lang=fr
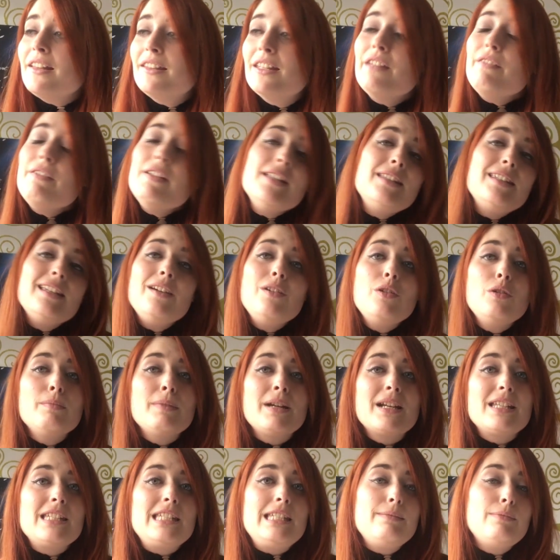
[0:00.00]
d'éviter au
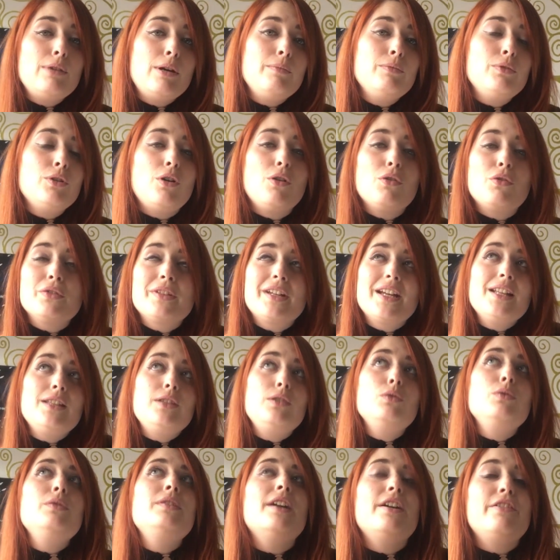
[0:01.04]
maximum de rencontrer
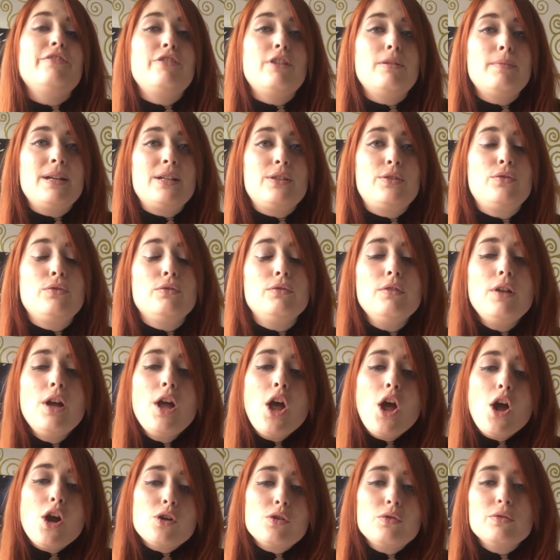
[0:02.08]
toute information
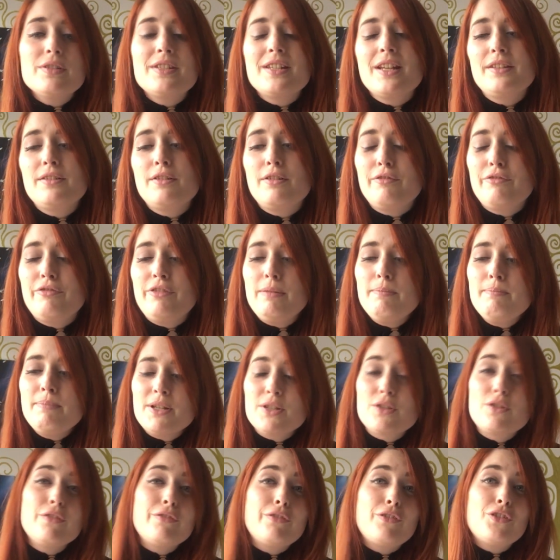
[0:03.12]
concernant le film
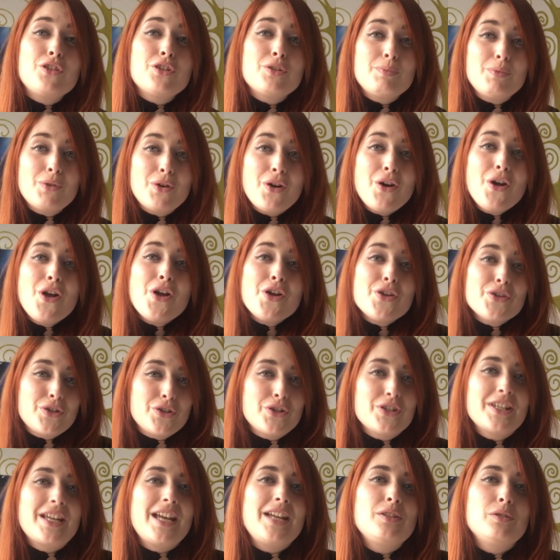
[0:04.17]
parce que franchement,
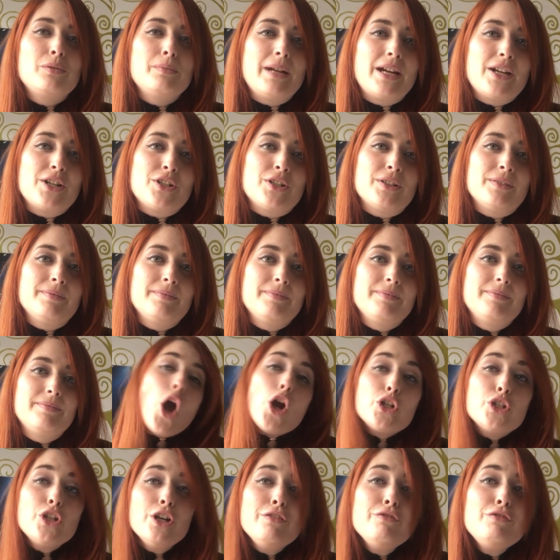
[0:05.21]
ce serait dommage.
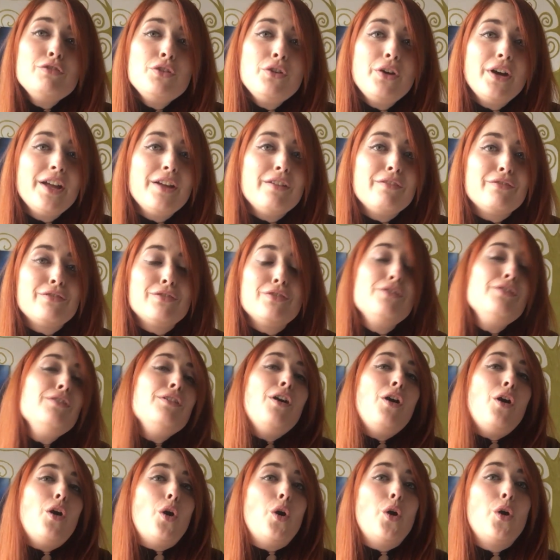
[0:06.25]
Quand vous l'aurez vu,
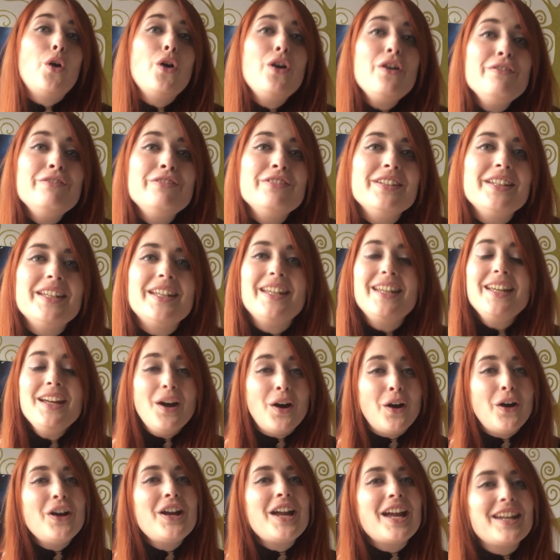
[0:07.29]
revenez,
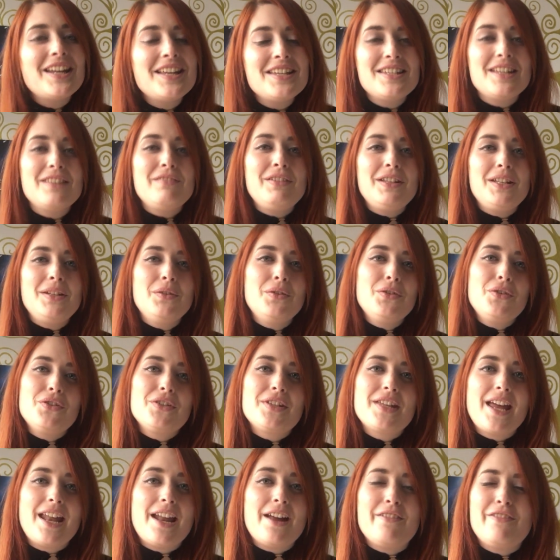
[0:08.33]
regardez cette vidéo
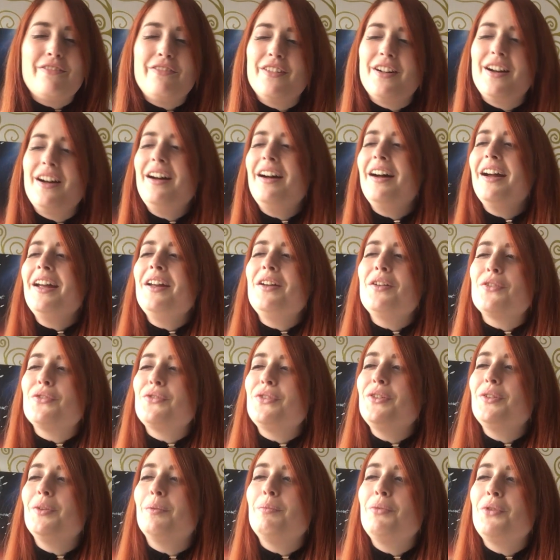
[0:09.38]
jusqu'à la fin et
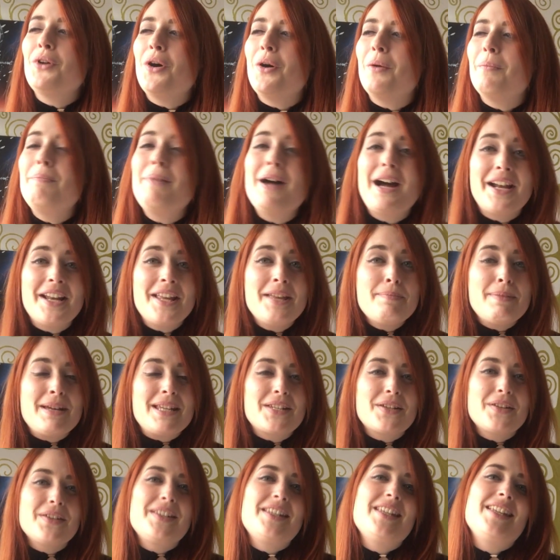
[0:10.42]
ensuite on pourra en parler
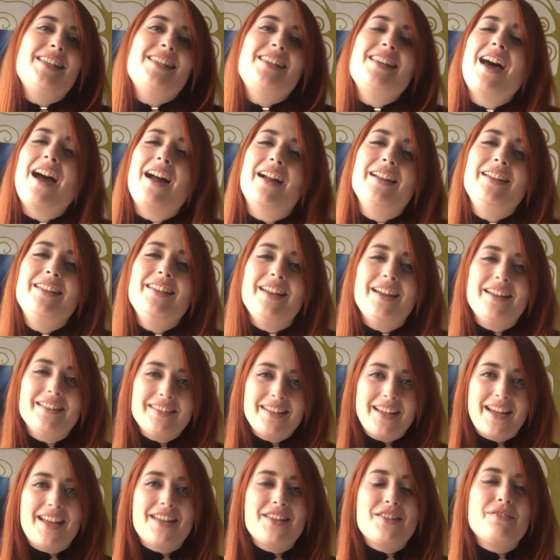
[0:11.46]
parce que c'est ça qui est
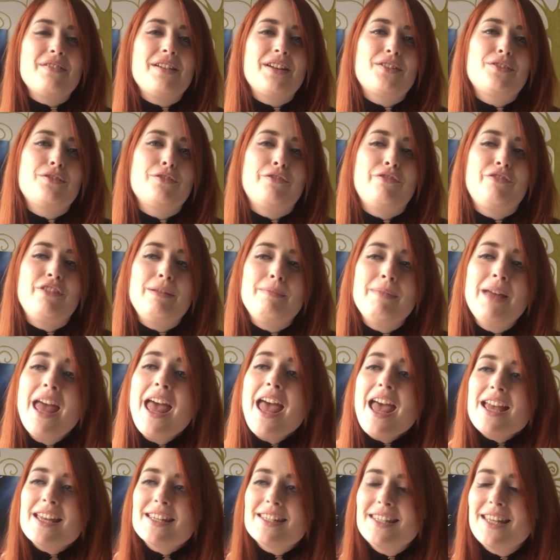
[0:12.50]
intéressant avec ce film,
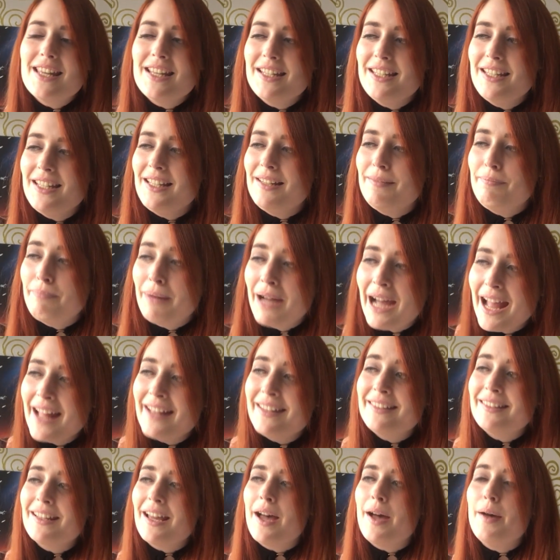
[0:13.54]
c'est qu'il
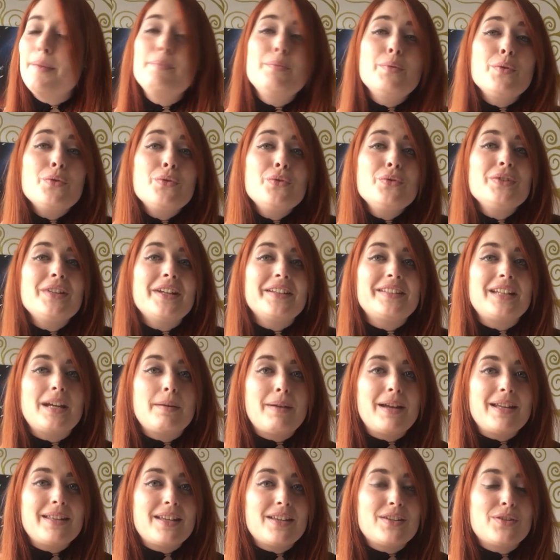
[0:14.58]
prête à beaucoup
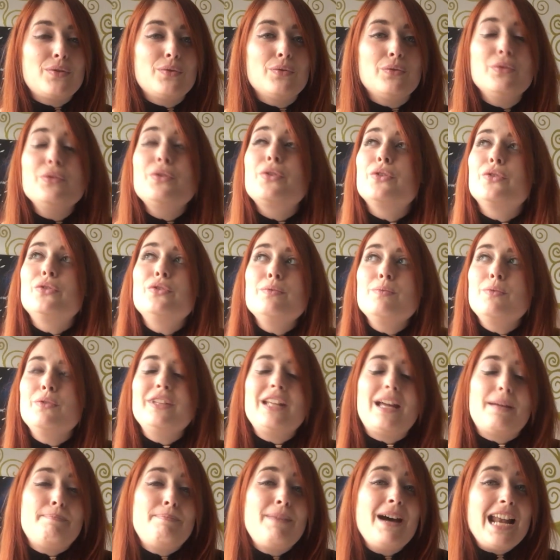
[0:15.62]
d'interprétations, que tout le monde
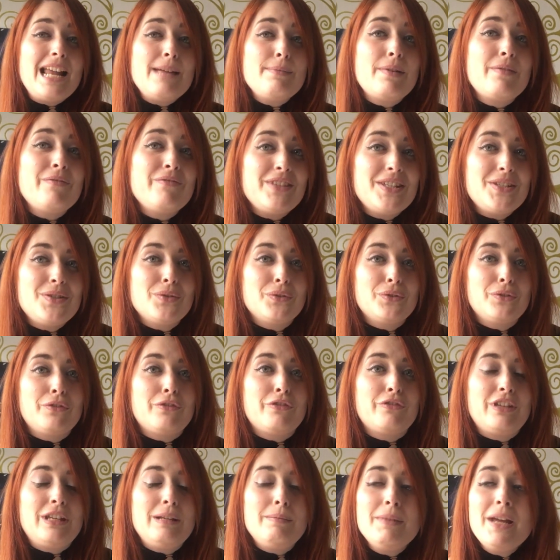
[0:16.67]
n'a pas la même vision du
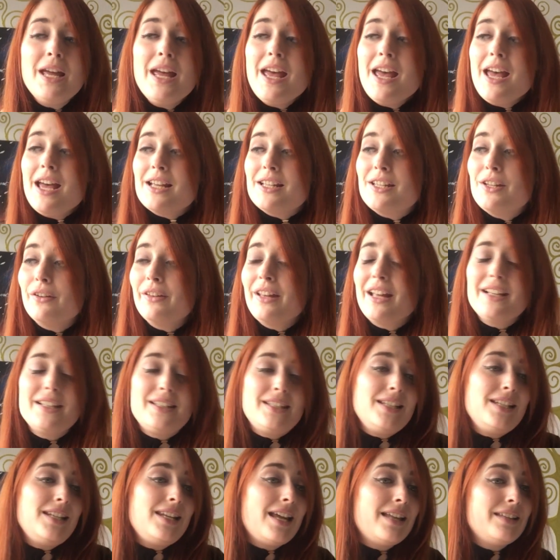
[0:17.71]
film, qu'il y en a
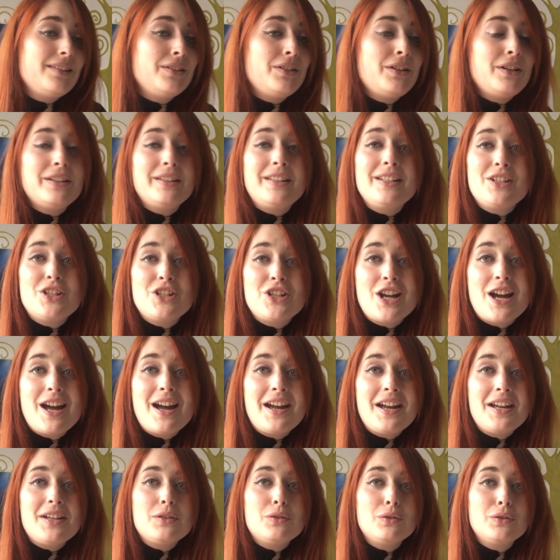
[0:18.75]
qui l'adorent
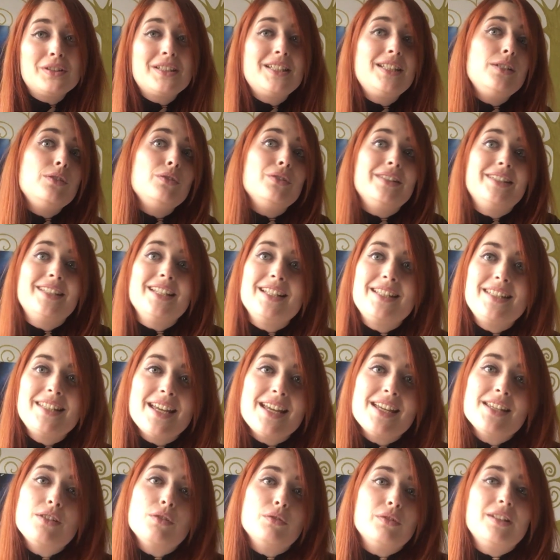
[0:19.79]
déjà et d'autres qui le
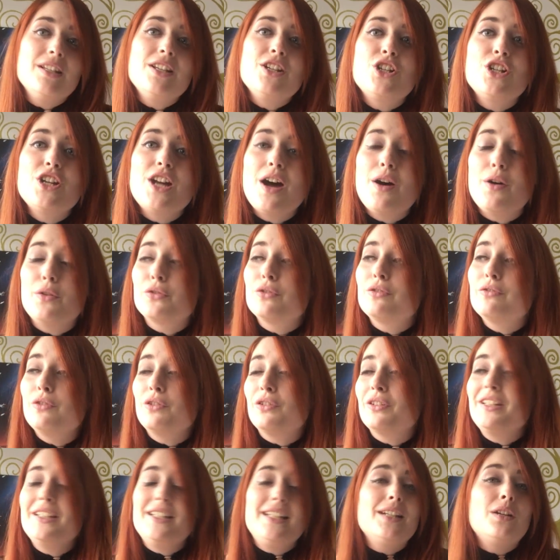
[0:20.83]
détestent déjà en
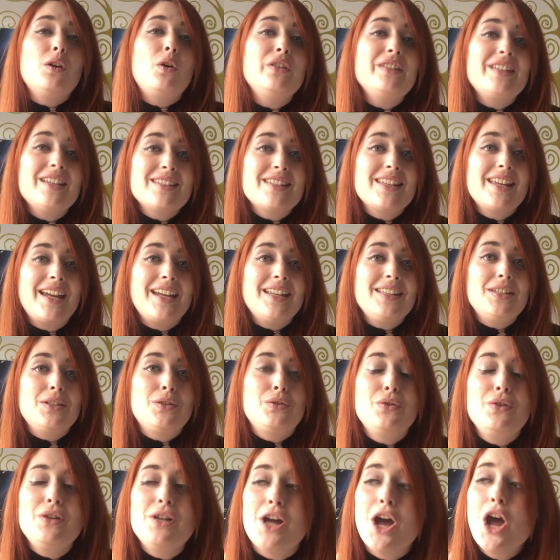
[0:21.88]
trouvant qu'il est grotesque et
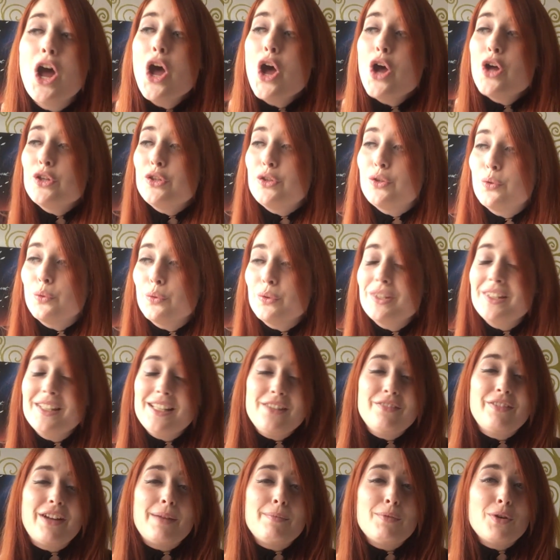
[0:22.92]
ridicule, donc il
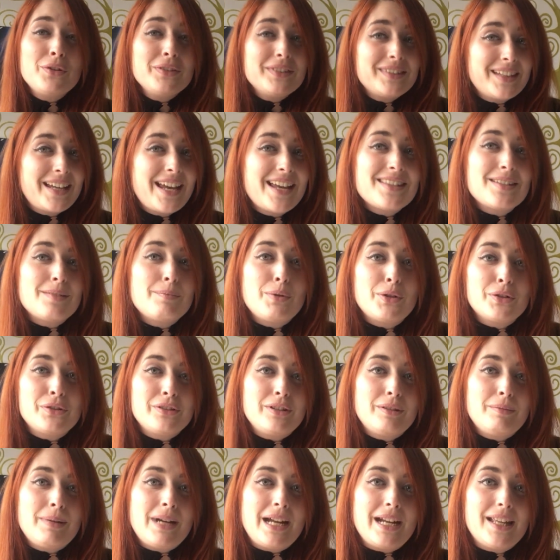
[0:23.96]
est vraiment très important
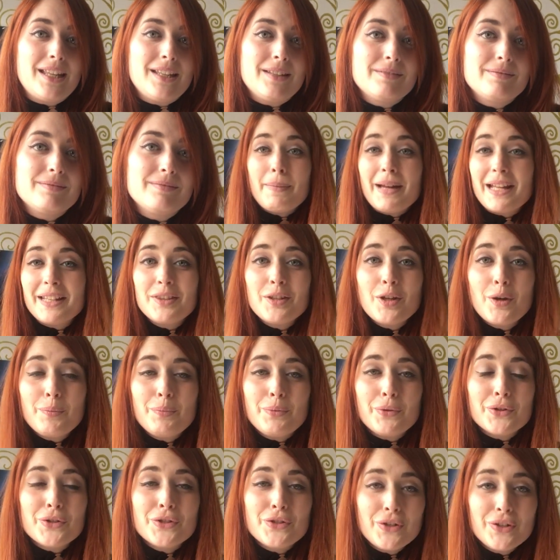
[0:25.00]
d'en parler. Maintenant,
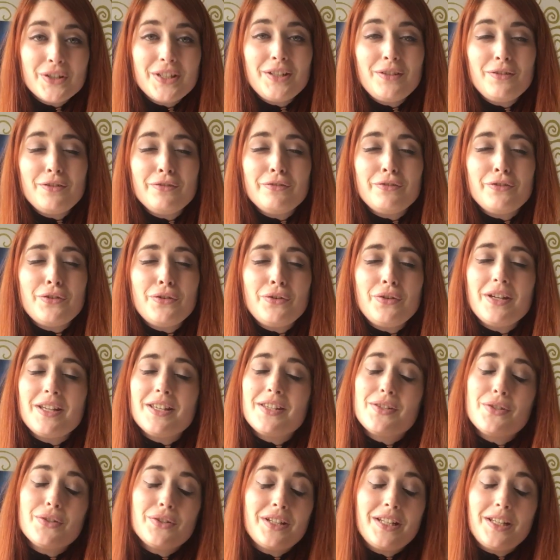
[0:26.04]
pour ceux qui l'ont vu et
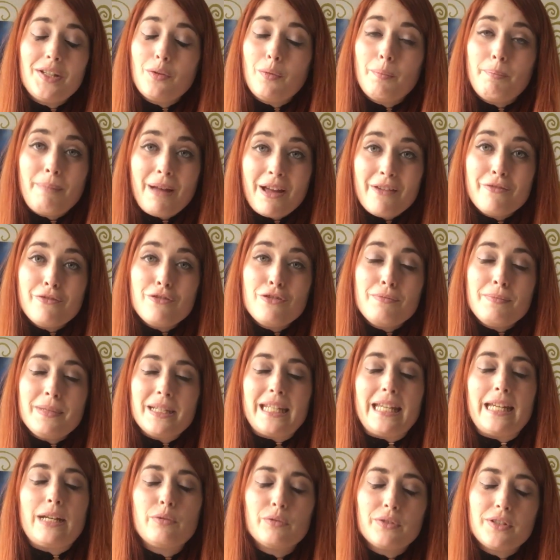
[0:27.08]
ceux qui ne l'ont pas vu mais
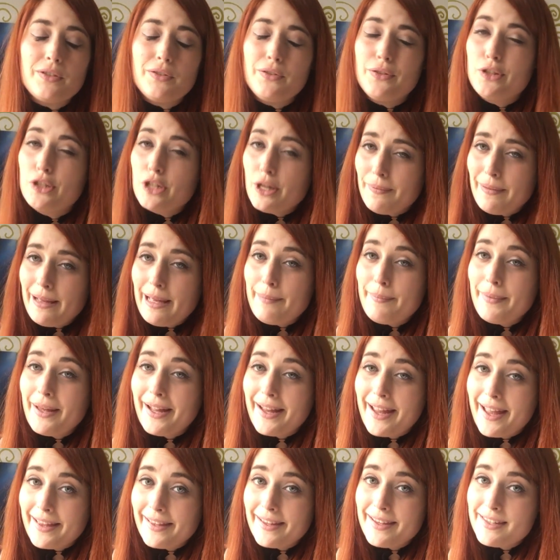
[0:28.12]
qui continuent quand même à
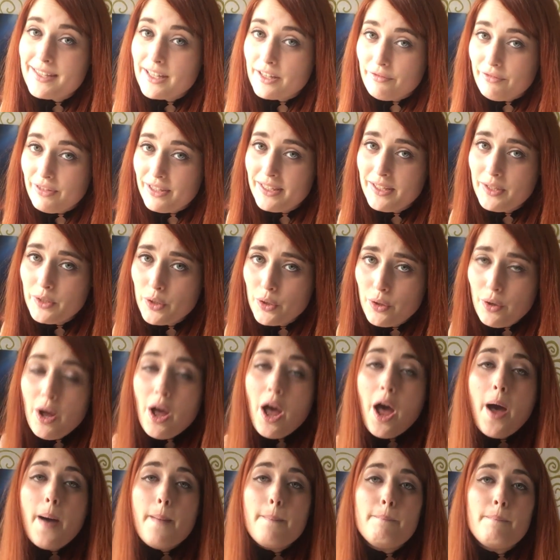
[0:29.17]
regarder cette vidéo,
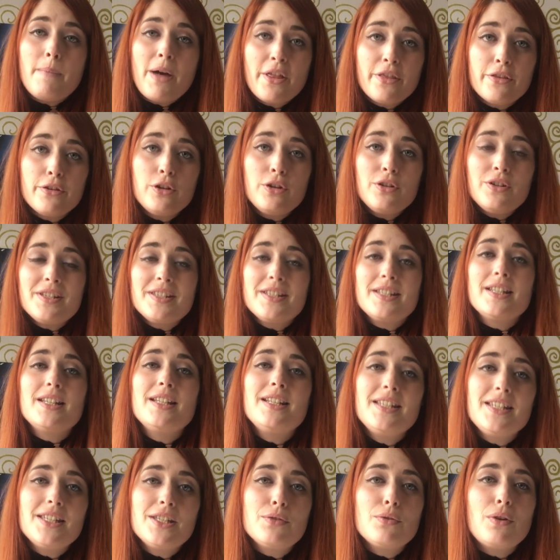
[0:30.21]
Mother, c'est
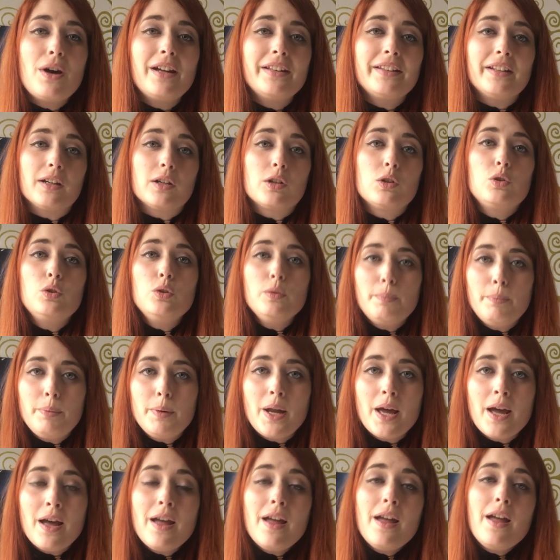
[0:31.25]
l'histoire d'un
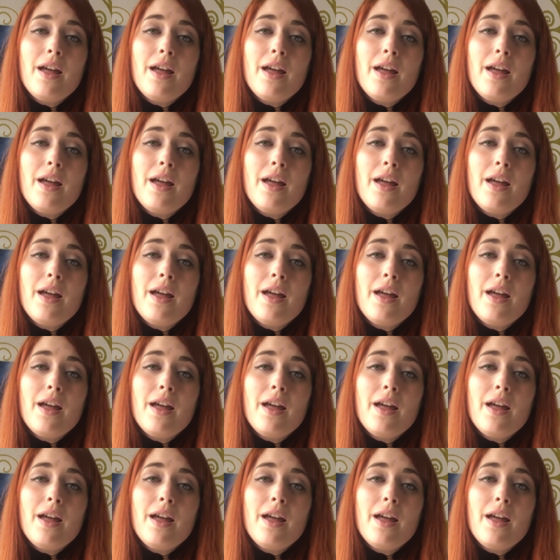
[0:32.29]
couple